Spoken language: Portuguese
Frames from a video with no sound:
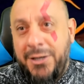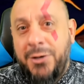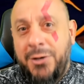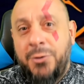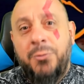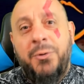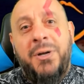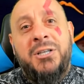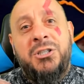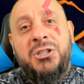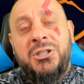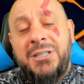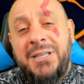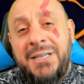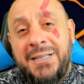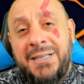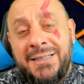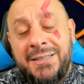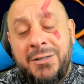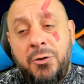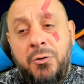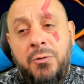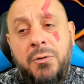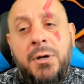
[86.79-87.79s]
não é
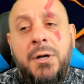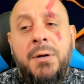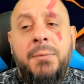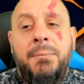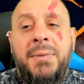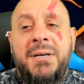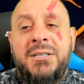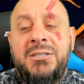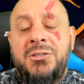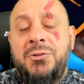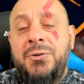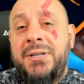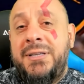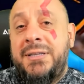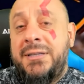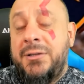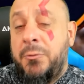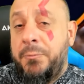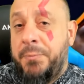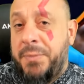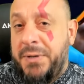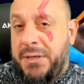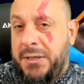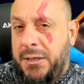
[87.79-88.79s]
gigantão, mas não é
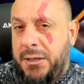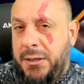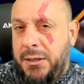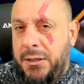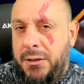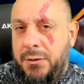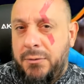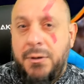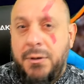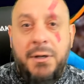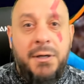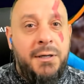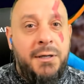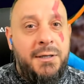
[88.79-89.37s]
tão pequenininho.